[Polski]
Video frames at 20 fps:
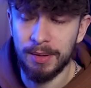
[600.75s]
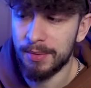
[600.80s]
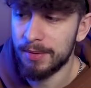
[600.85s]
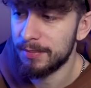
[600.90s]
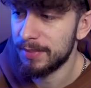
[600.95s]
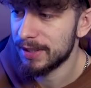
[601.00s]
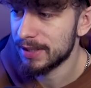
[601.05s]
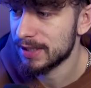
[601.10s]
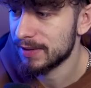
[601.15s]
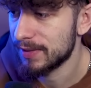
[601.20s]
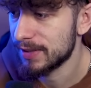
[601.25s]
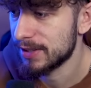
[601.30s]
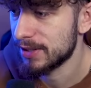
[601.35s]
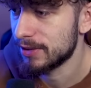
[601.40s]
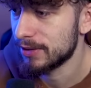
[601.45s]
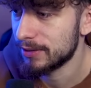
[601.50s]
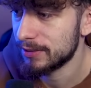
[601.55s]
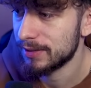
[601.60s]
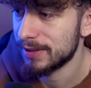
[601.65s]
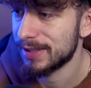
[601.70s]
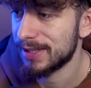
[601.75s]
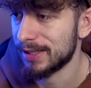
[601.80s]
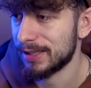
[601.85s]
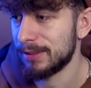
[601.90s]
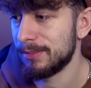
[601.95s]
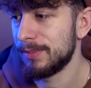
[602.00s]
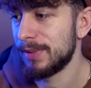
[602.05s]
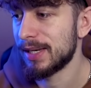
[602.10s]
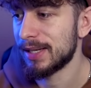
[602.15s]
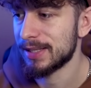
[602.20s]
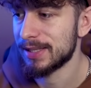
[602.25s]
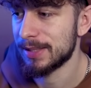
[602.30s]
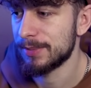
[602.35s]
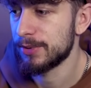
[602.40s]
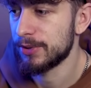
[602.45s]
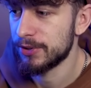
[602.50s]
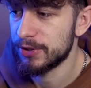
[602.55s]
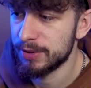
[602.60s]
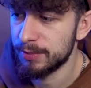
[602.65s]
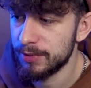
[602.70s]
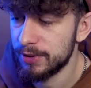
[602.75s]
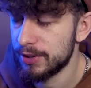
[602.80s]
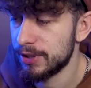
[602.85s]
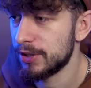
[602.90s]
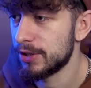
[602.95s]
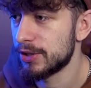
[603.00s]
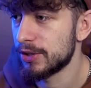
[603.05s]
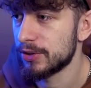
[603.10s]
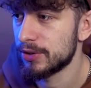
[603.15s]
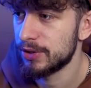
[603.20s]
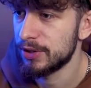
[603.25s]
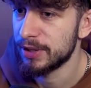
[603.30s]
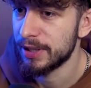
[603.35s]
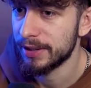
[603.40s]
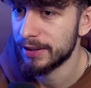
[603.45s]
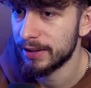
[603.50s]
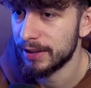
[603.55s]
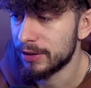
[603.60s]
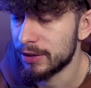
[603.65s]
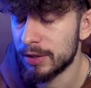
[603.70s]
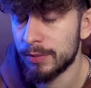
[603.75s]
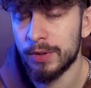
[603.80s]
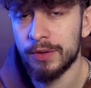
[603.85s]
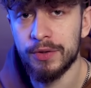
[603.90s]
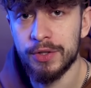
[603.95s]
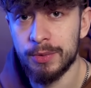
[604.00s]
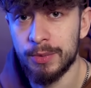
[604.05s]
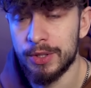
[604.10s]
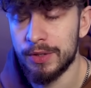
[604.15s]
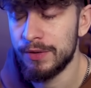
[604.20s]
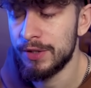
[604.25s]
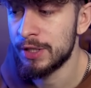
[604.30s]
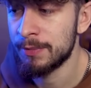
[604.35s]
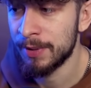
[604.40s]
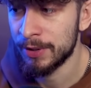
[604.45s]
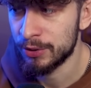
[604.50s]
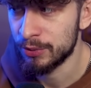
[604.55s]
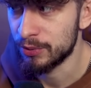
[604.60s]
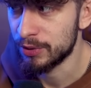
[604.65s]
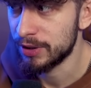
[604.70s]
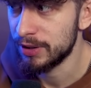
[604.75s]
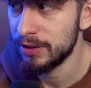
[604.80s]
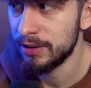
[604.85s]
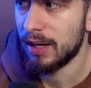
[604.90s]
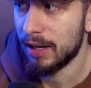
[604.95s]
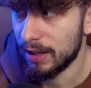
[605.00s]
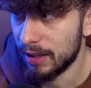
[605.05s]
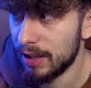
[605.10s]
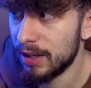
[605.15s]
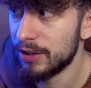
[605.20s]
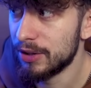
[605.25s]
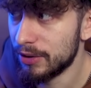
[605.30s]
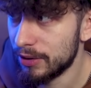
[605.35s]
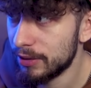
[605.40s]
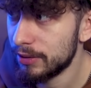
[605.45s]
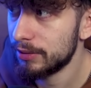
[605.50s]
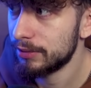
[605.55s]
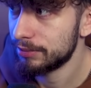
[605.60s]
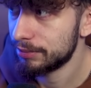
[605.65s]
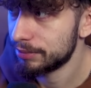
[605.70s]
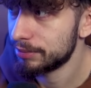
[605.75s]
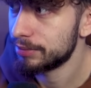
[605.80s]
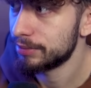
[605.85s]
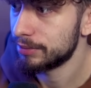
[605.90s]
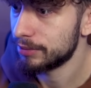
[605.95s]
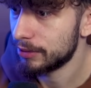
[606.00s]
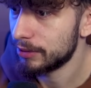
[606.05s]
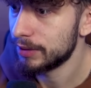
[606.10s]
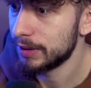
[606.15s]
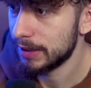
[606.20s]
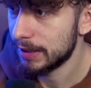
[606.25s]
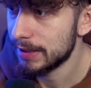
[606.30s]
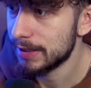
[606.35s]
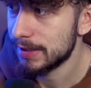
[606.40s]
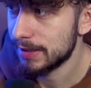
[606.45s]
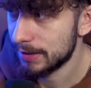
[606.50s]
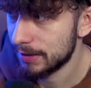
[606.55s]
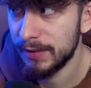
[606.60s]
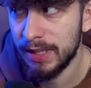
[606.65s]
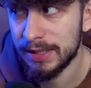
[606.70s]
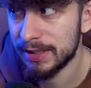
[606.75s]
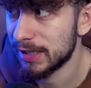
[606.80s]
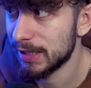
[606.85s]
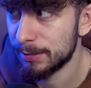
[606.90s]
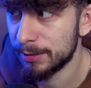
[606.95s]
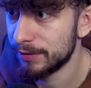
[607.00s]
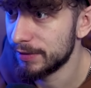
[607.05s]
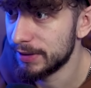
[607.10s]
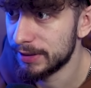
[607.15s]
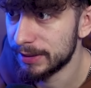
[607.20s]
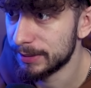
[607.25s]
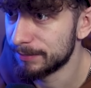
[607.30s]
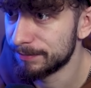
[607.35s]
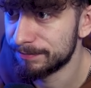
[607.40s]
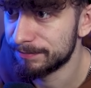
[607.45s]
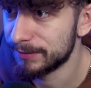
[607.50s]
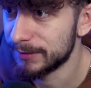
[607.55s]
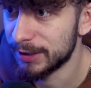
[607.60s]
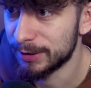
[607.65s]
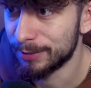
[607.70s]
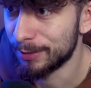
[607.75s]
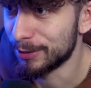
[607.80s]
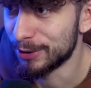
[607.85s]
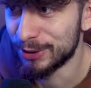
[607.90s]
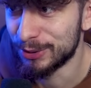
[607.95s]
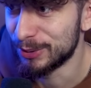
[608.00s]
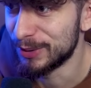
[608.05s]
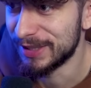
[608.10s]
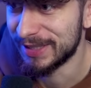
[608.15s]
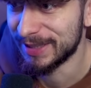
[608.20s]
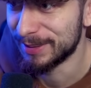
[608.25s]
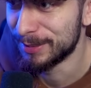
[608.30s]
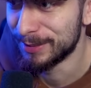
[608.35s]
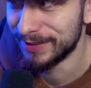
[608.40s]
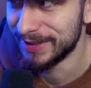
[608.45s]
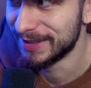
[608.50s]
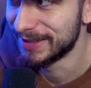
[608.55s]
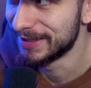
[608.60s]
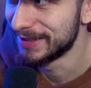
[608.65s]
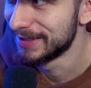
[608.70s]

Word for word: Mamy bilans 2-0, z takim bilansem kończymy dzisiejszy odcinek. Jeszcze sobie otworzymy oczywiście paczuszki, ale no, on jest niesamowity jest po prostu niesamowity.